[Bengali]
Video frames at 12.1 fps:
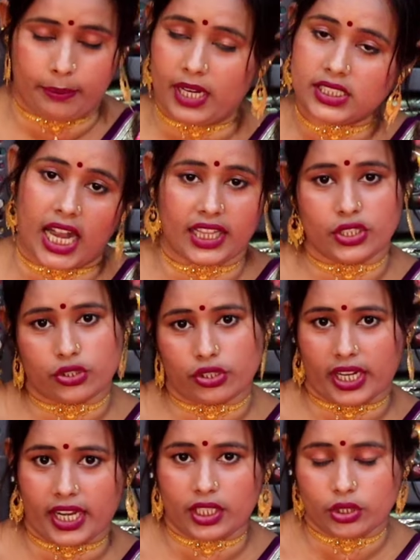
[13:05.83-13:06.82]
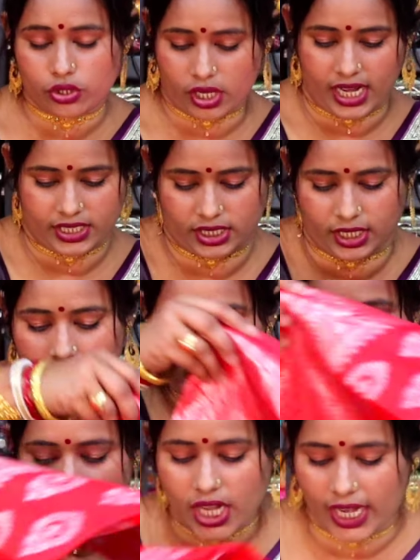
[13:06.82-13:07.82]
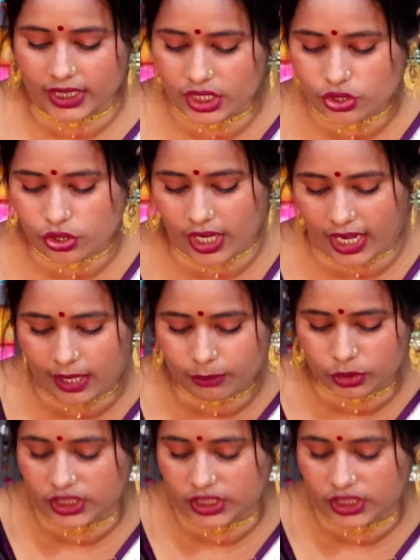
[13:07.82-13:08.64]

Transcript: আপনার সাড়ে তিনশো টাকায় কিন্তু চলে আসছে সাড়ে তিনশো টাকার